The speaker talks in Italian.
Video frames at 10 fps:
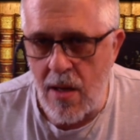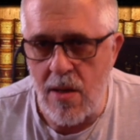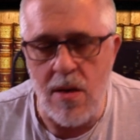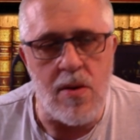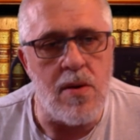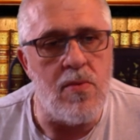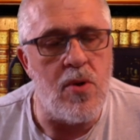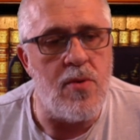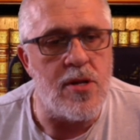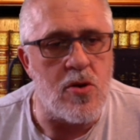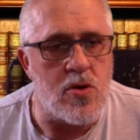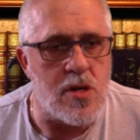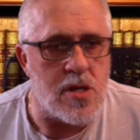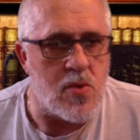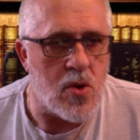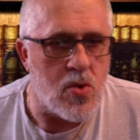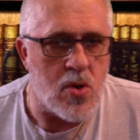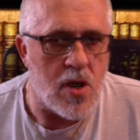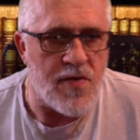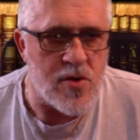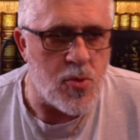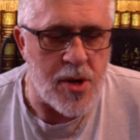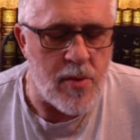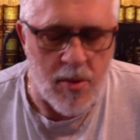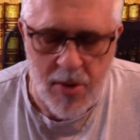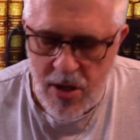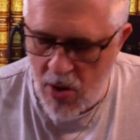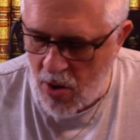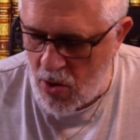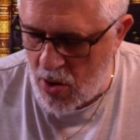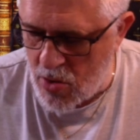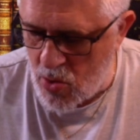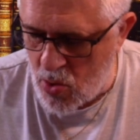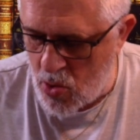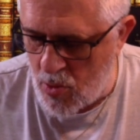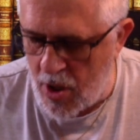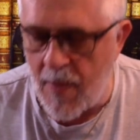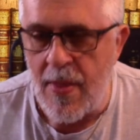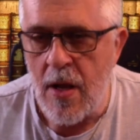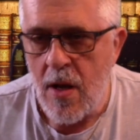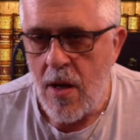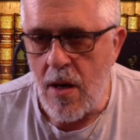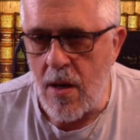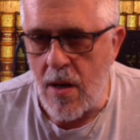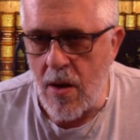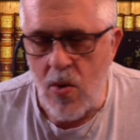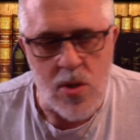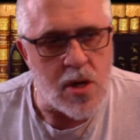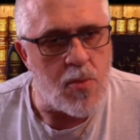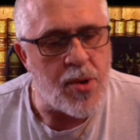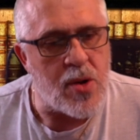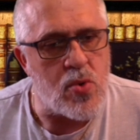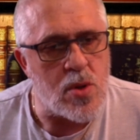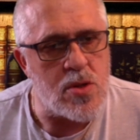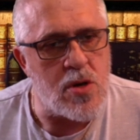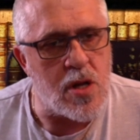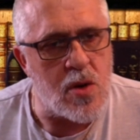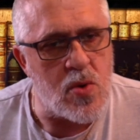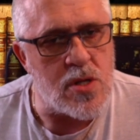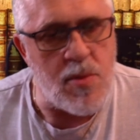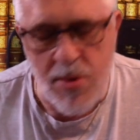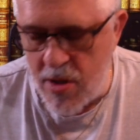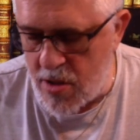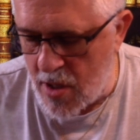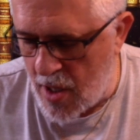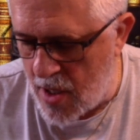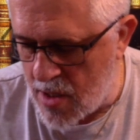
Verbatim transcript: eh, voi avete notizia di qualcuno che l'ha fatto prima, ma io ricordo come eh, così, precursore di questa politica